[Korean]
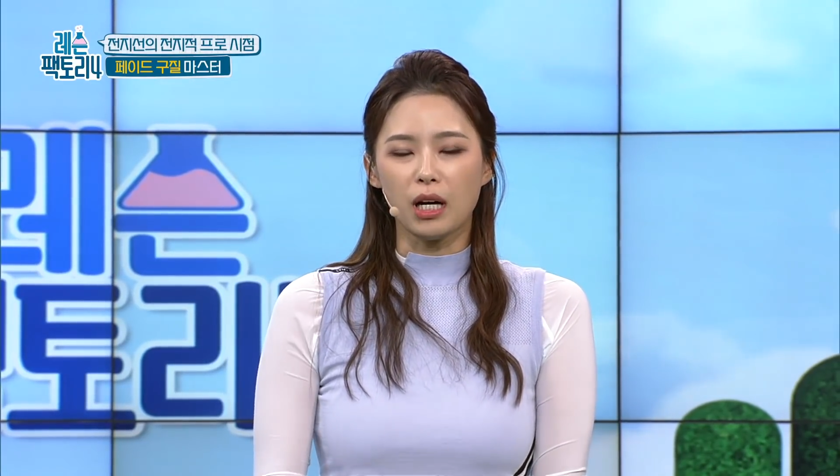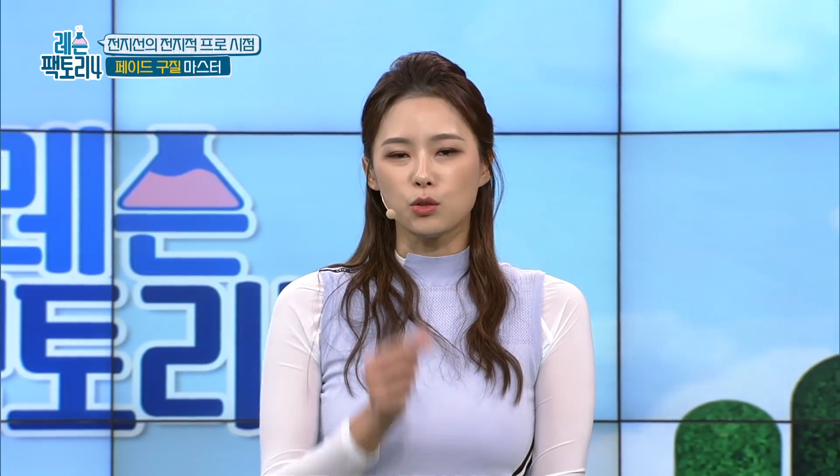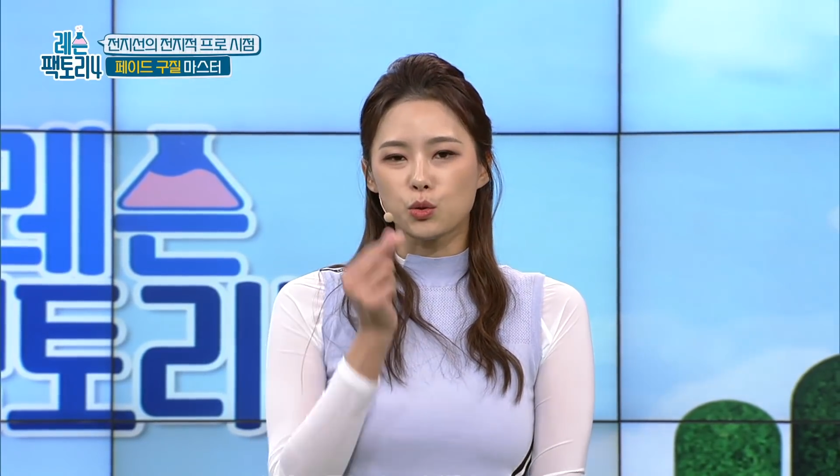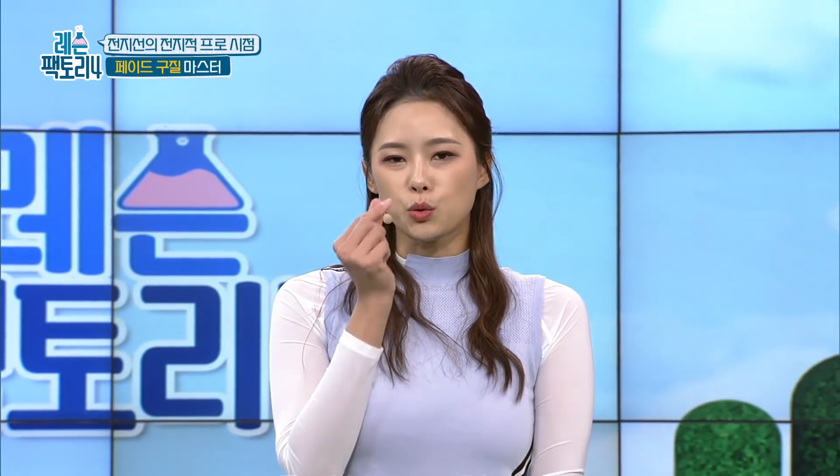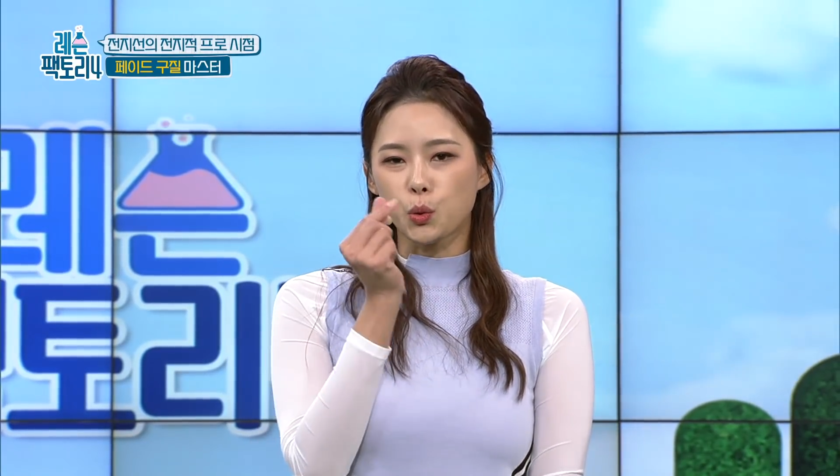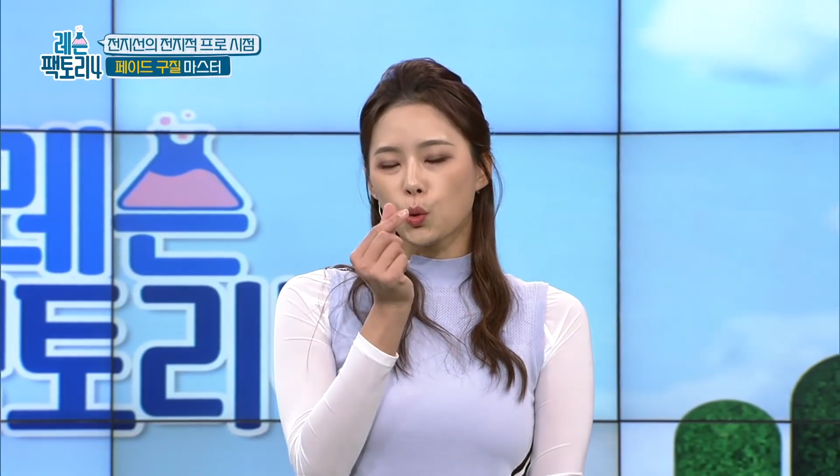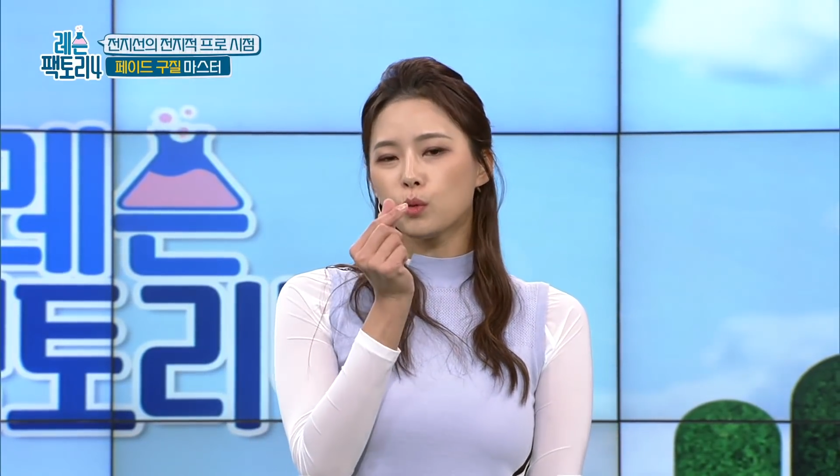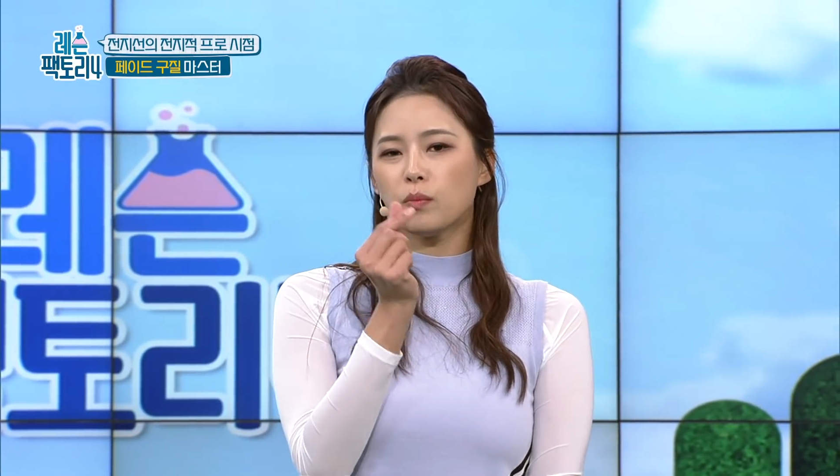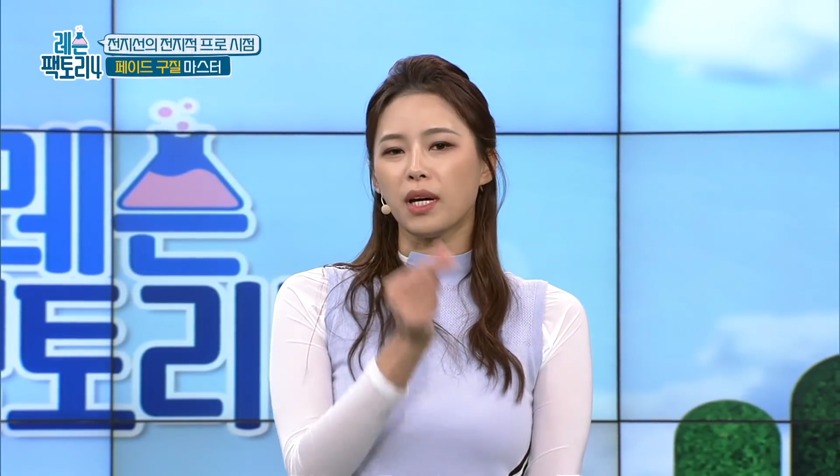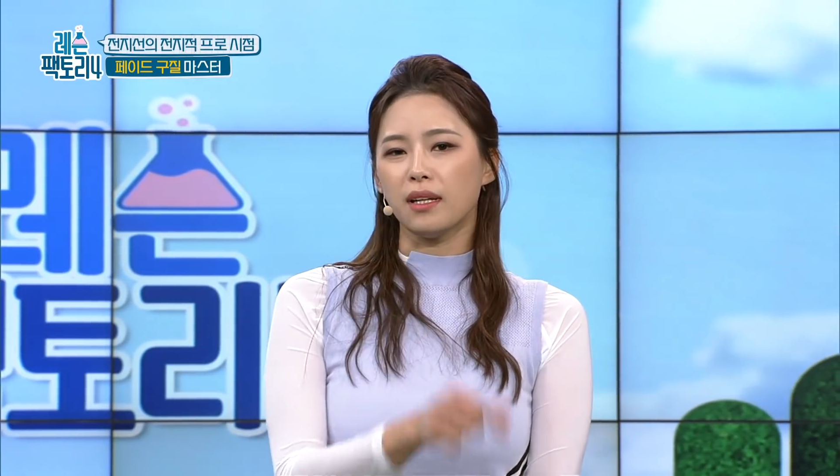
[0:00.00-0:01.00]
아주
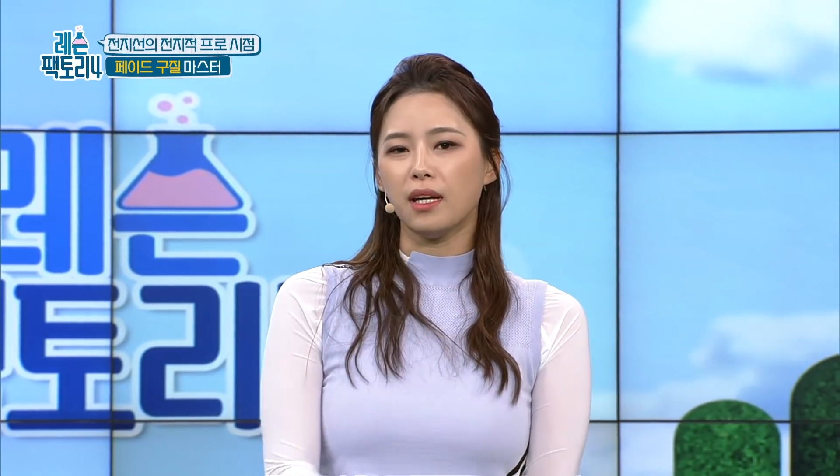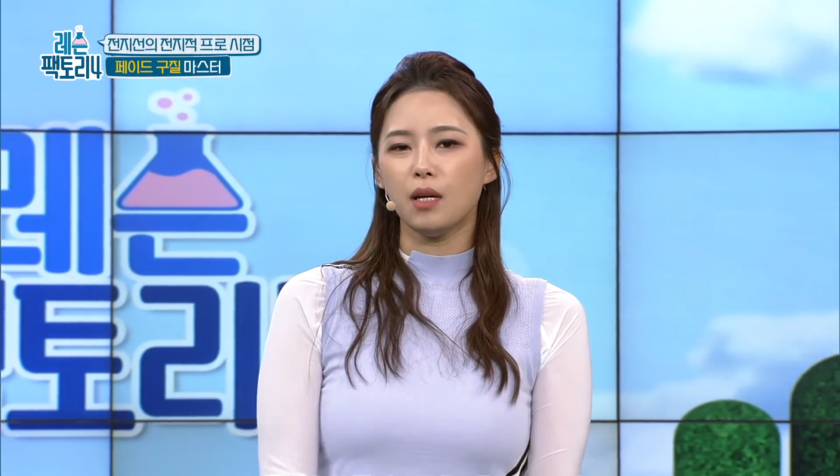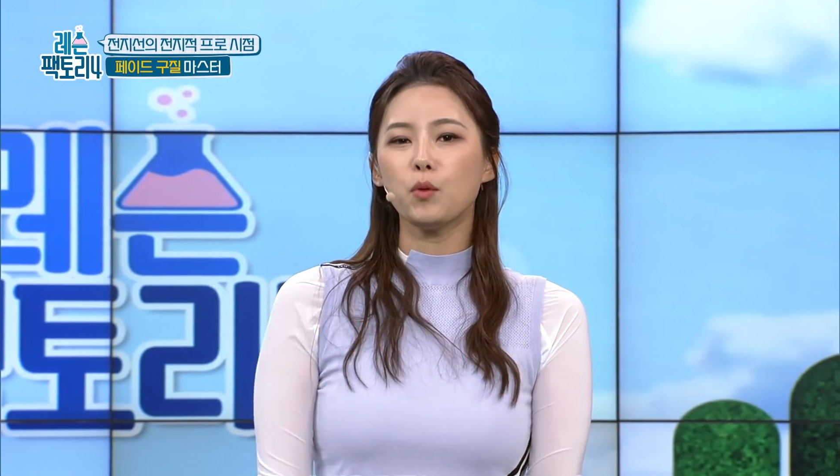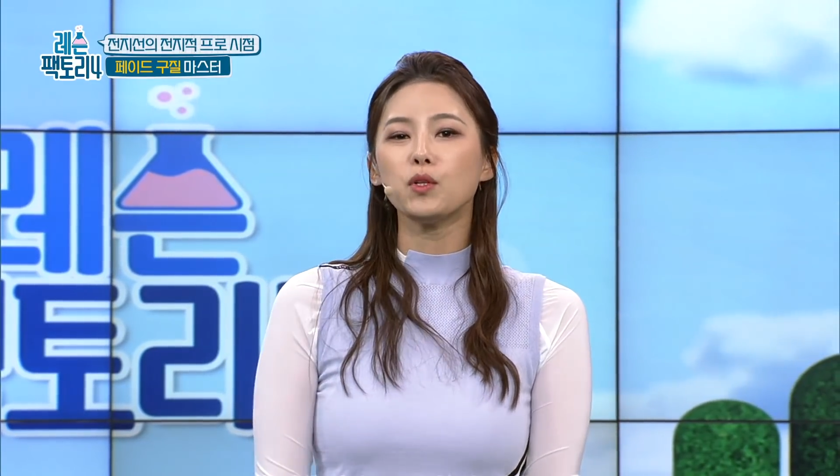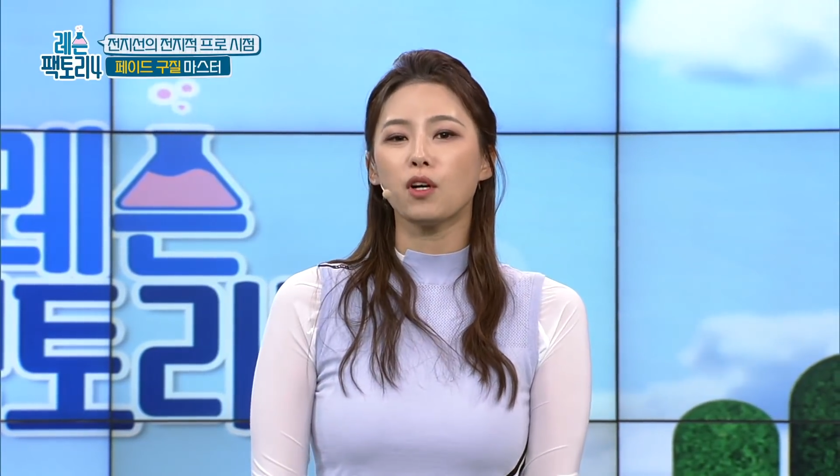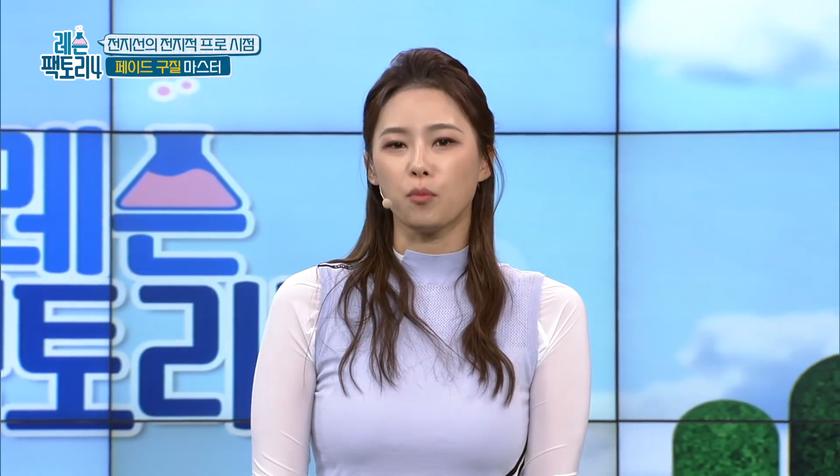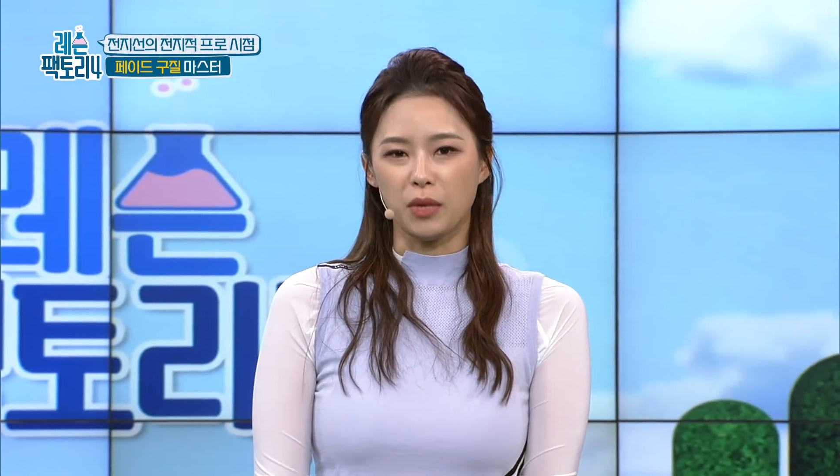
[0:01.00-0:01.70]
조금만 해보는